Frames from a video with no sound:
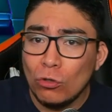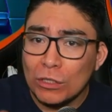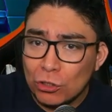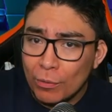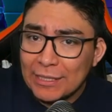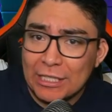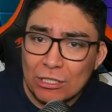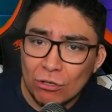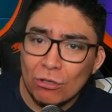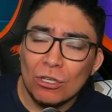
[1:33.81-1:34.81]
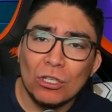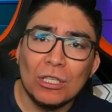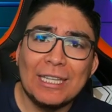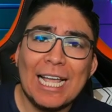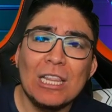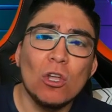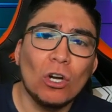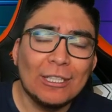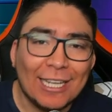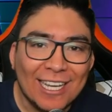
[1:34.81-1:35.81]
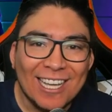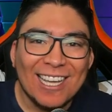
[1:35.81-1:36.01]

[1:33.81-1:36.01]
nuestro vecino del norte.